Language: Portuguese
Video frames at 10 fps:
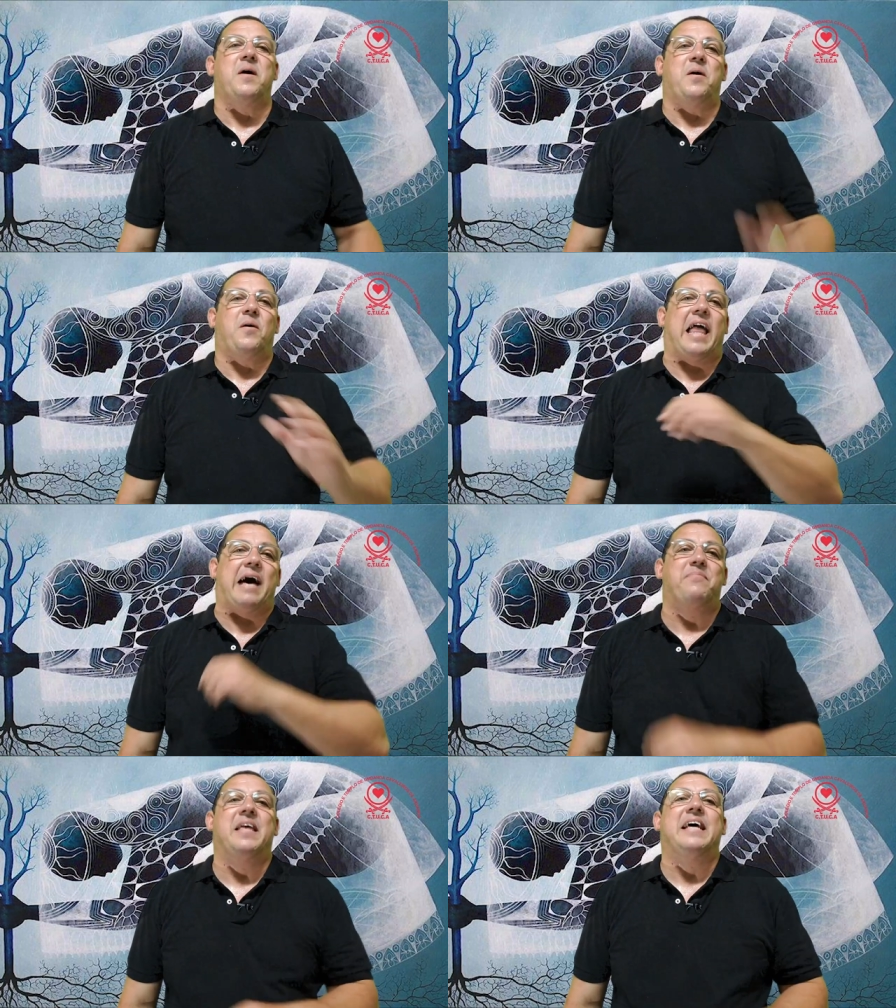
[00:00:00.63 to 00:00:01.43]

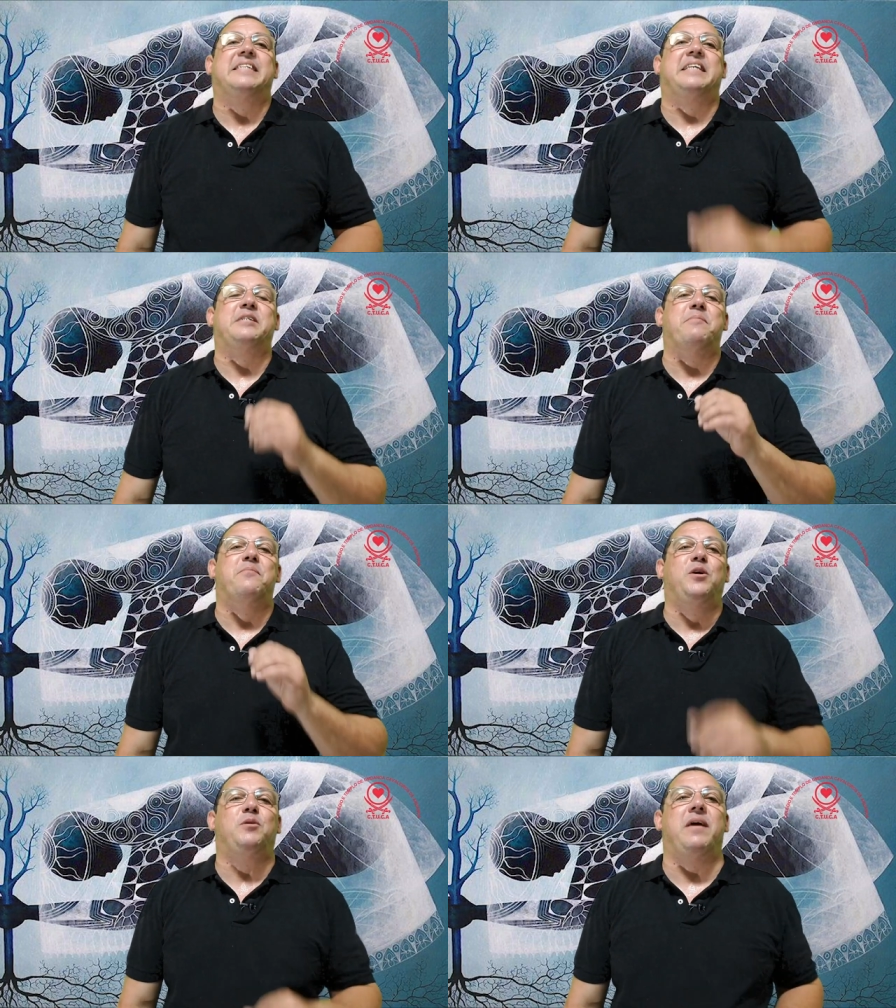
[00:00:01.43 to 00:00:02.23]
Olá, seja
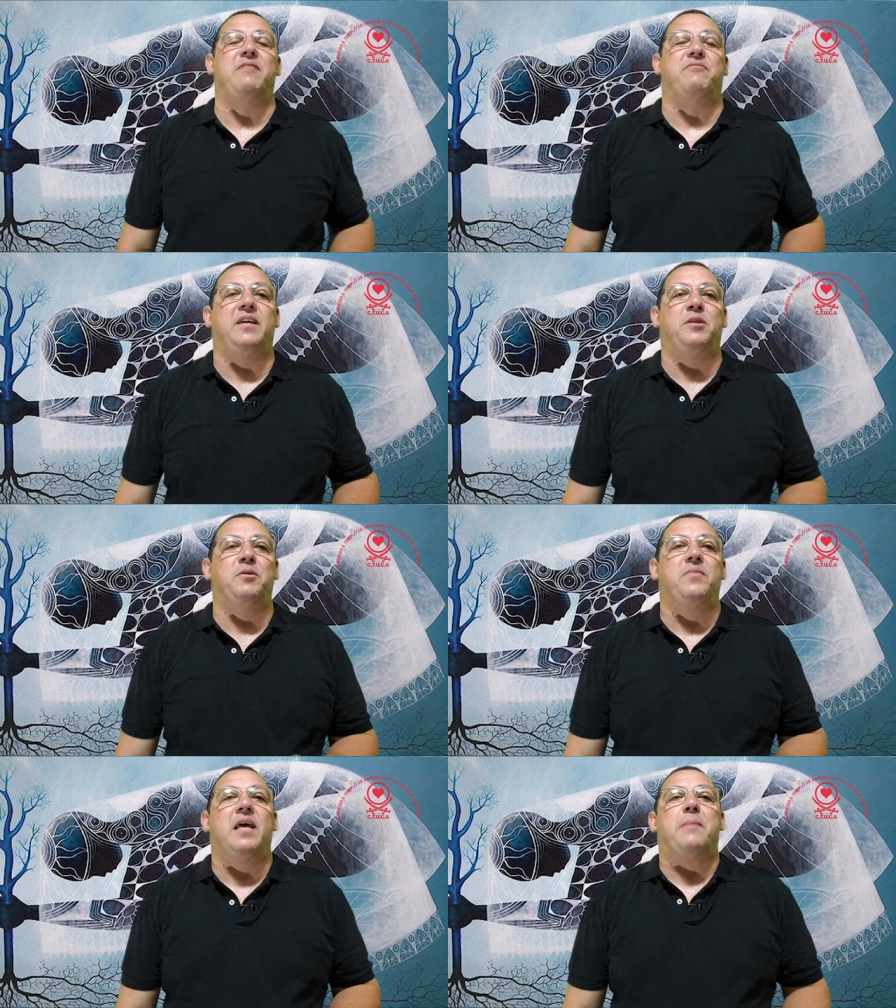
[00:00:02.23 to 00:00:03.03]
muito
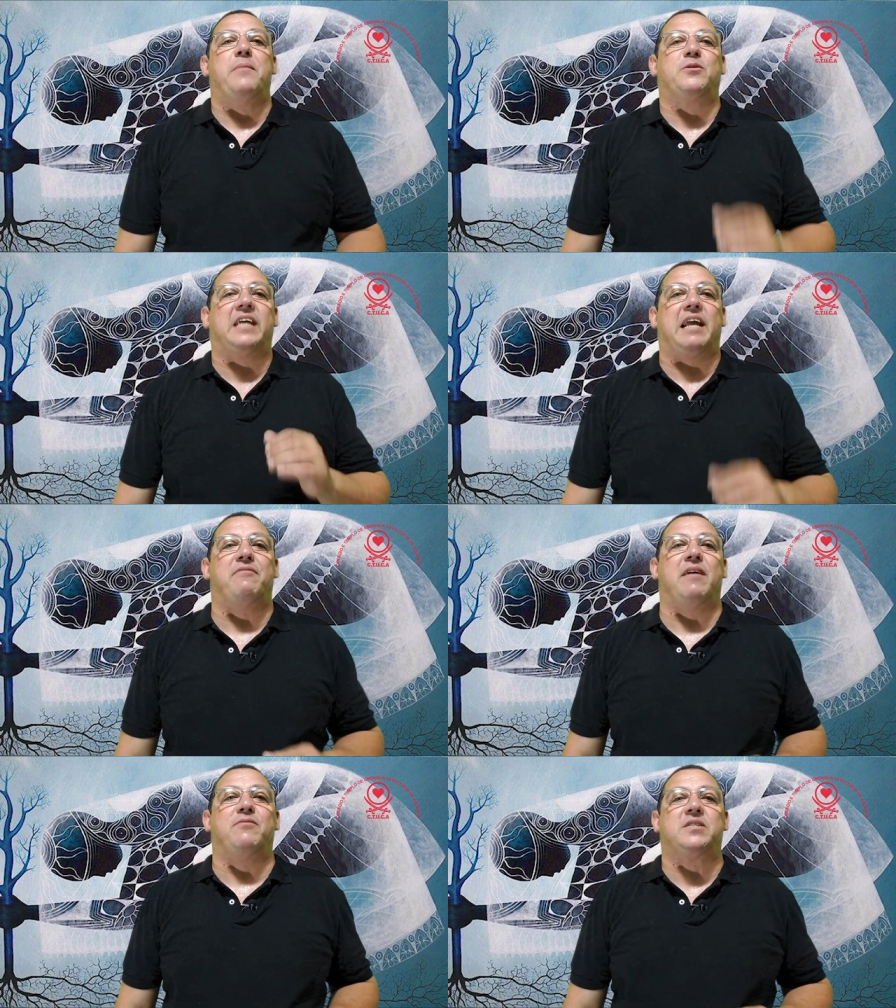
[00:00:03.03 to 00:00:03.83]
bem-vindo, meu
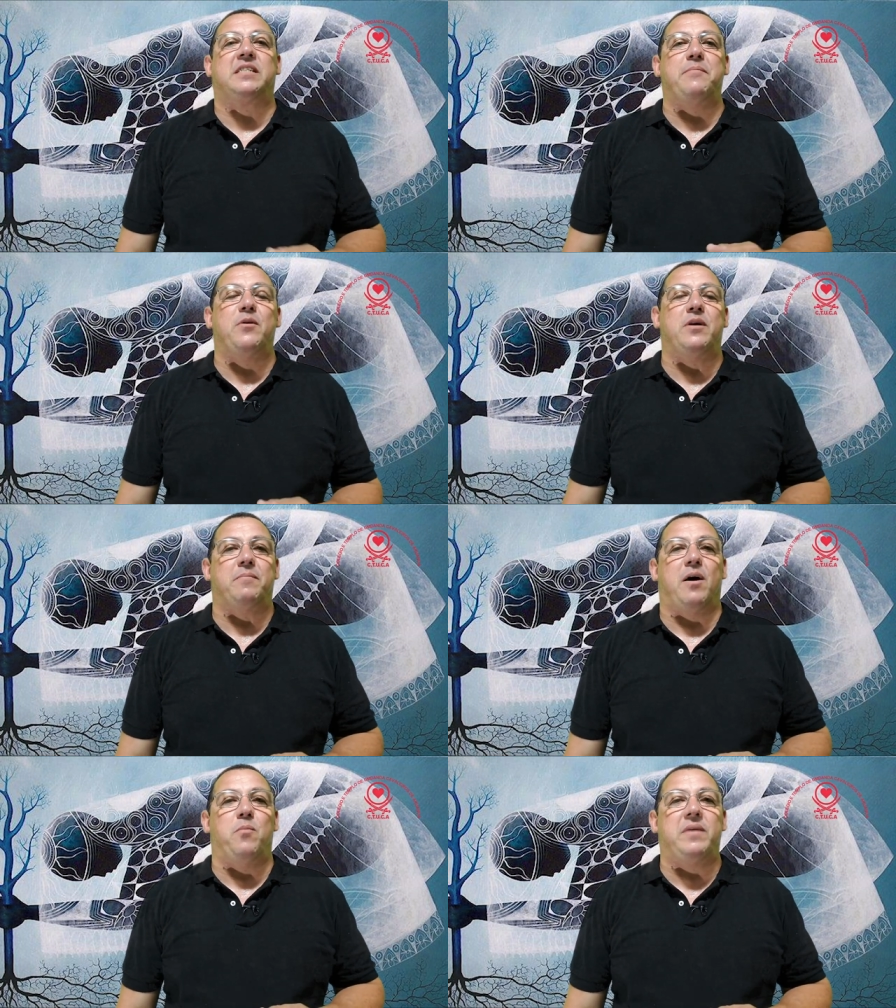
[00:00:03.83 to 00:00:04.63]
saravá você, meu
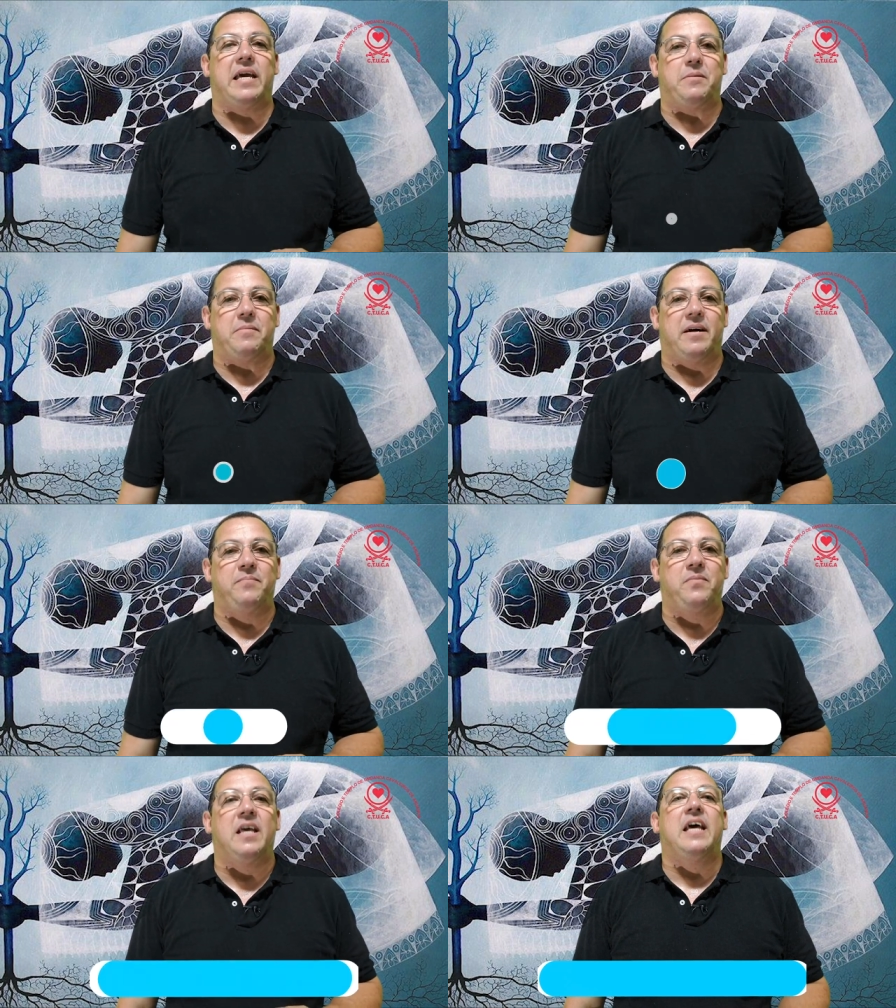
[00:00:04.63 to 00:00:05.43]
irmão, minha irmã.